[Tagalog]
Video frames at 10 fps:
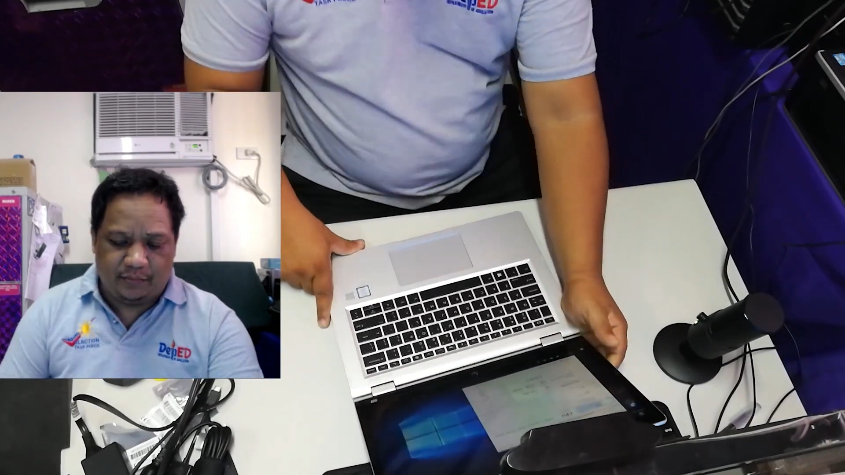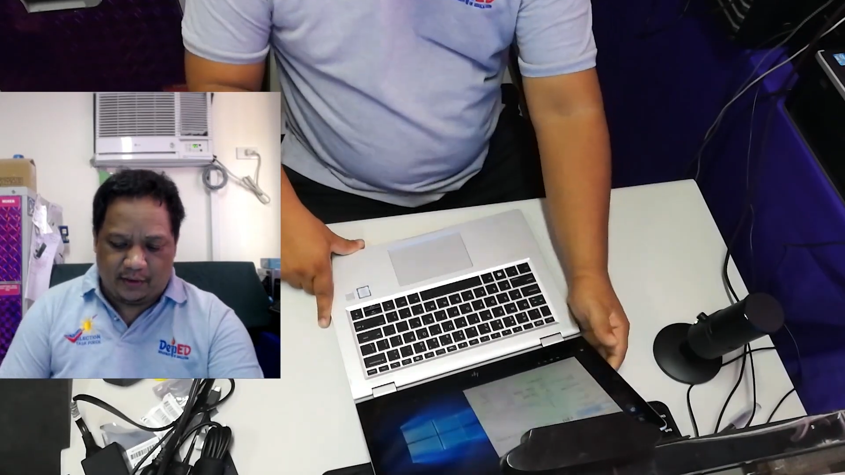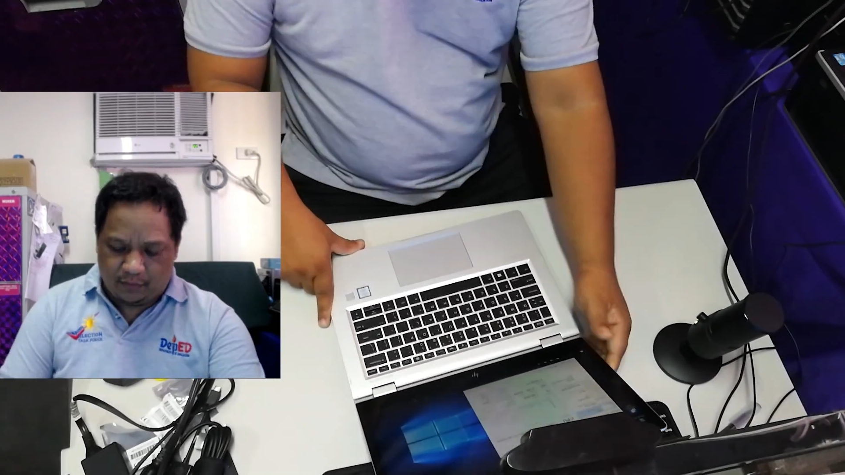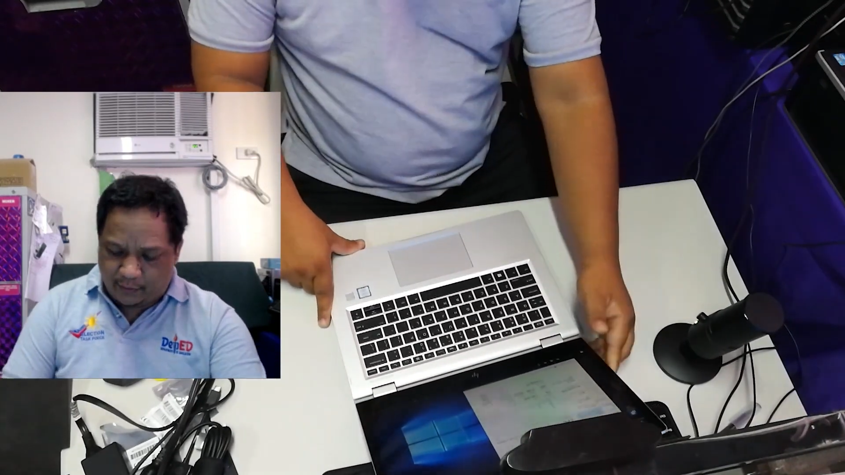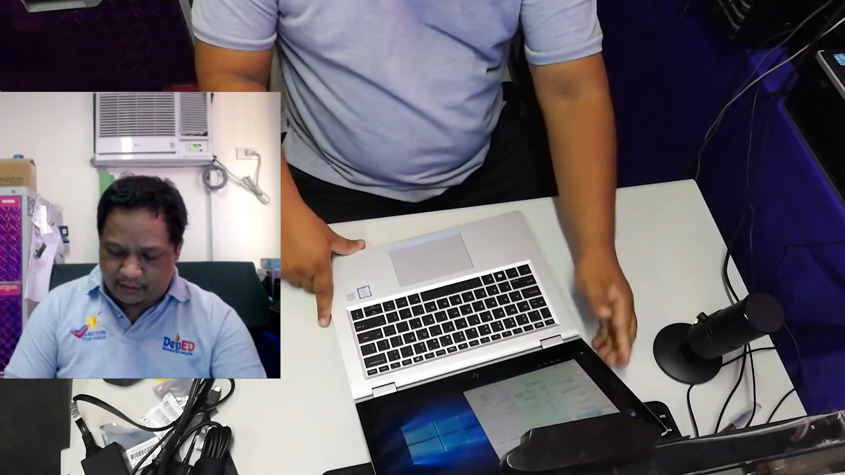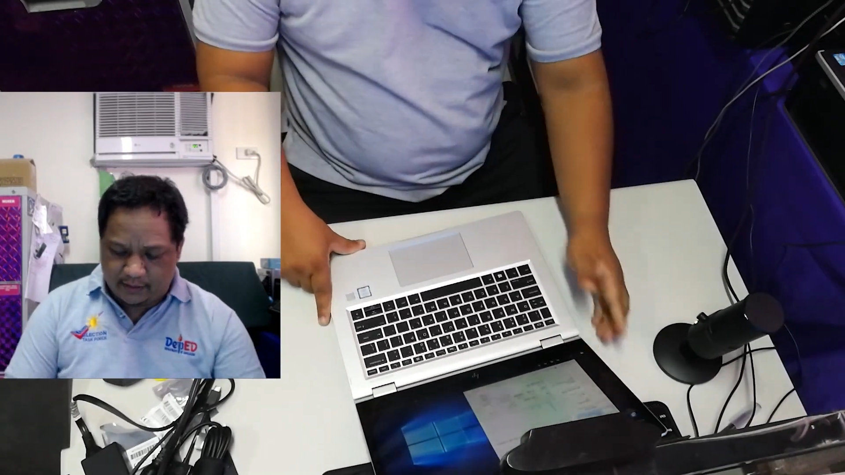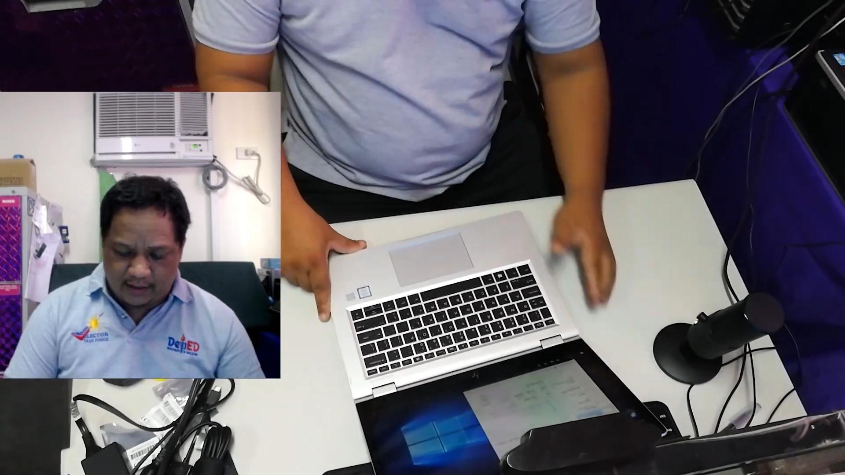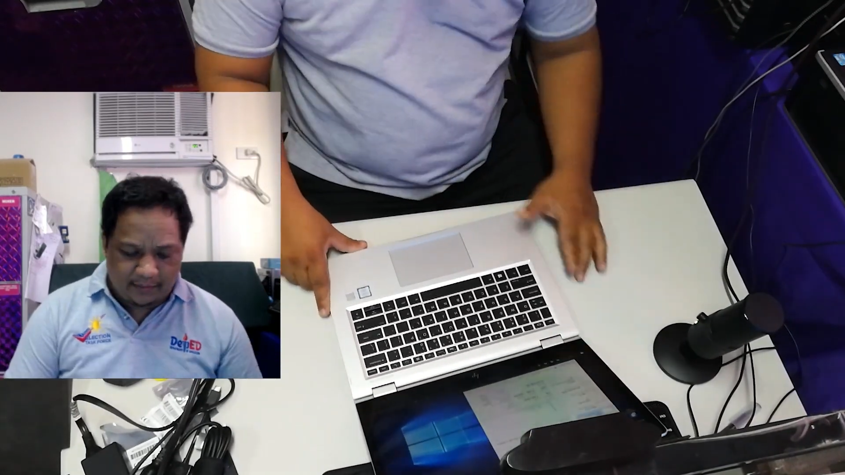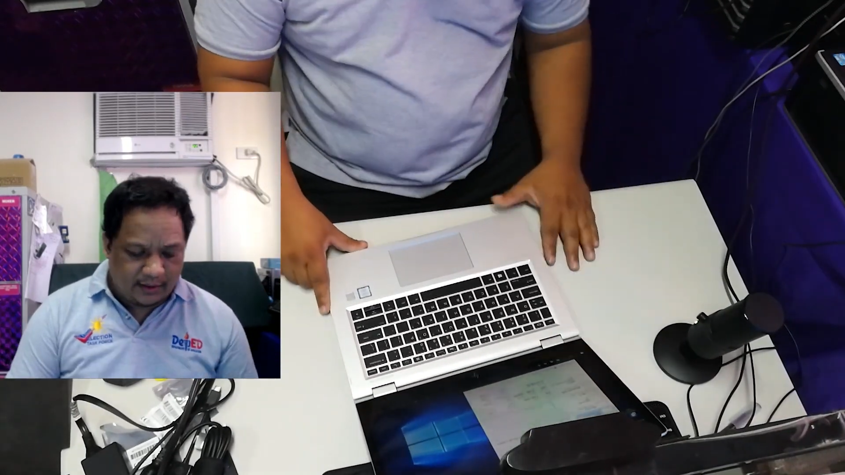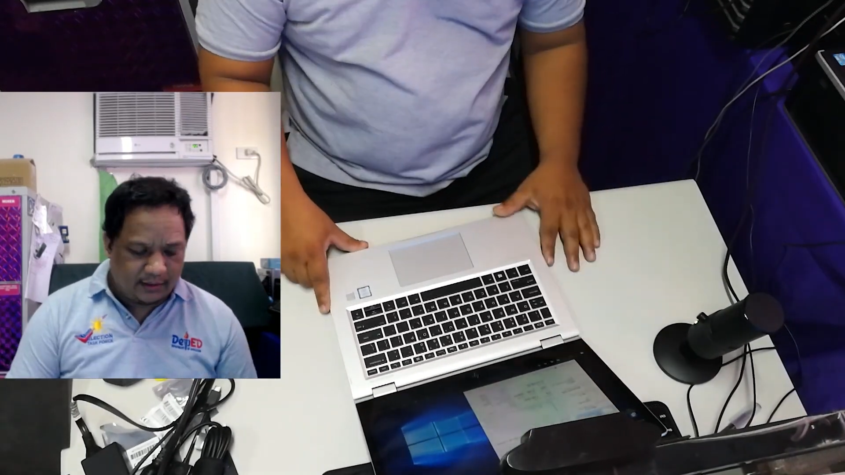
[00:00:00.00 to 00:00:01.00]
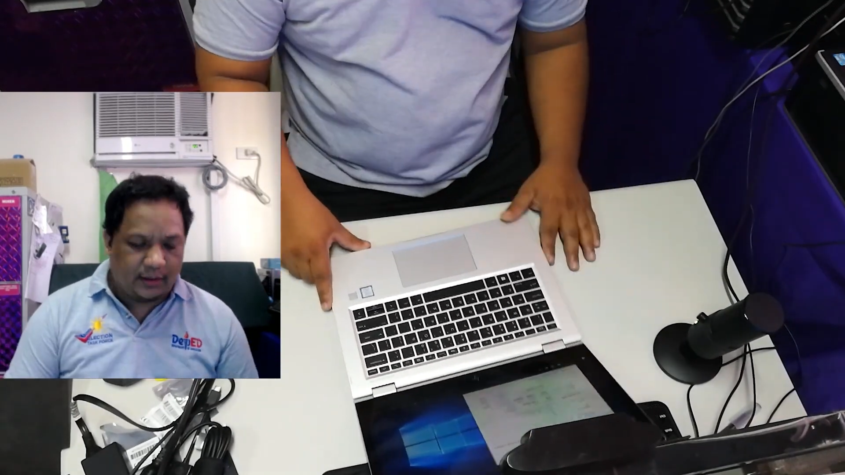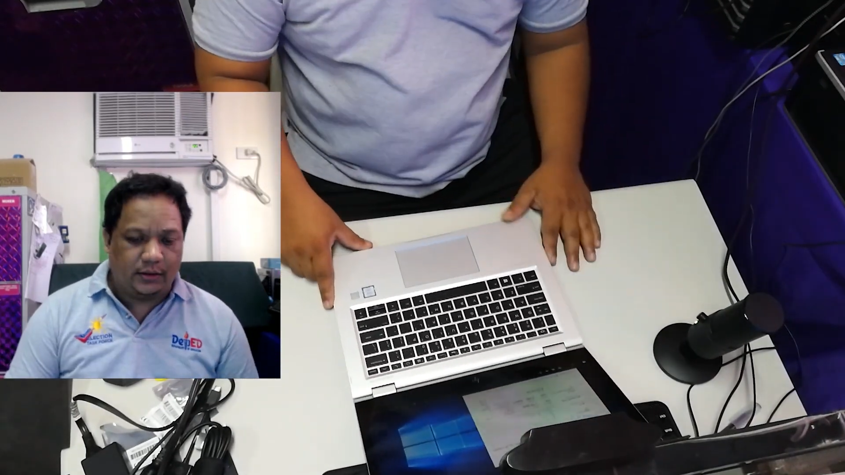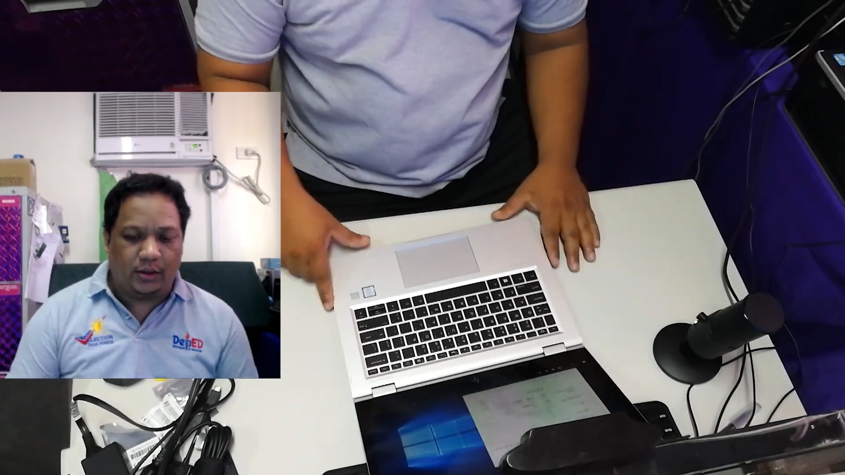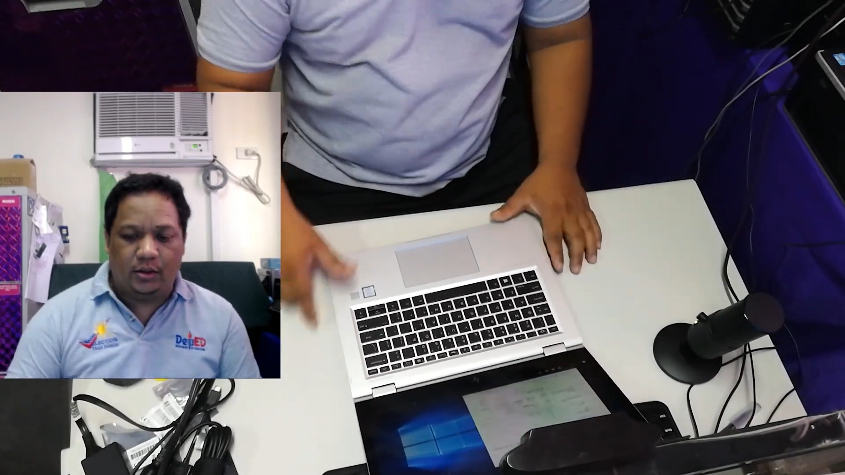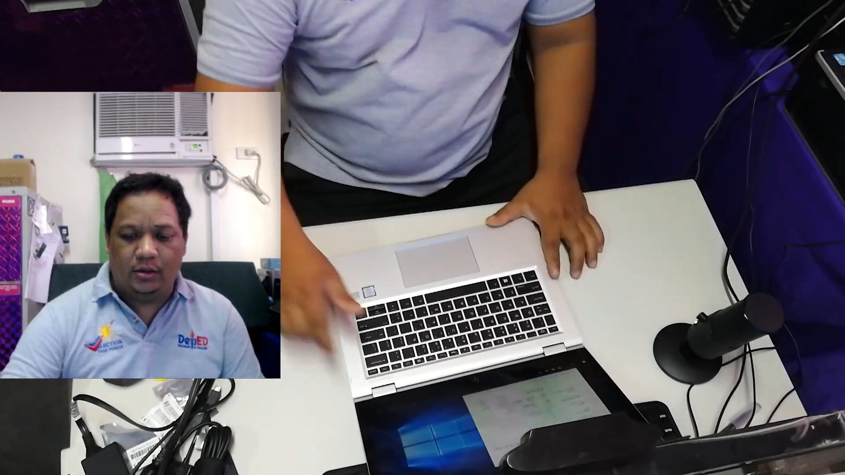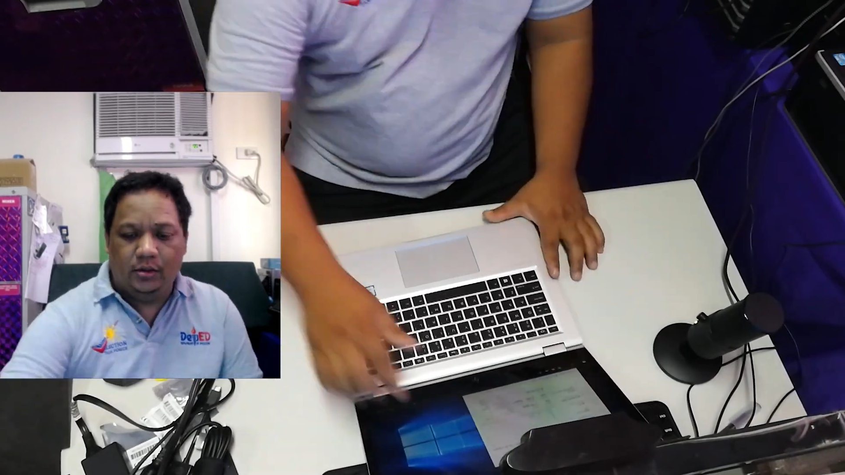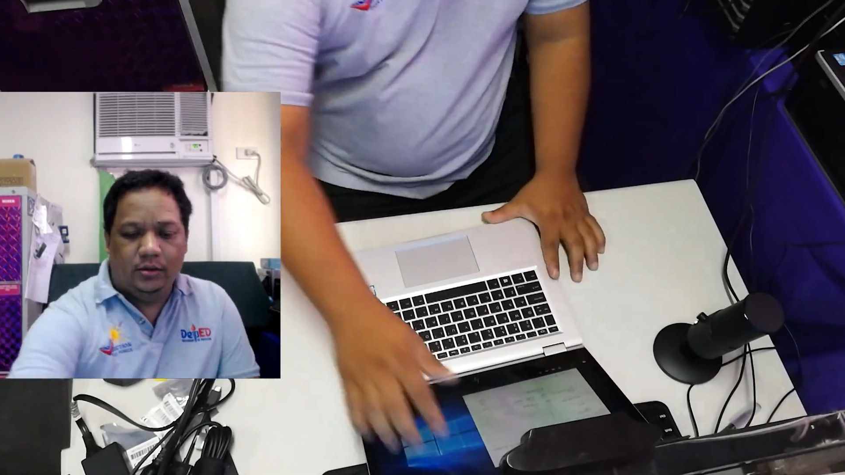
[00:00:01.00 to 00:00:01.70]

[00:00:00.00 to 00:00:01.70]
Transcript: Pero pwede na, maganda na to.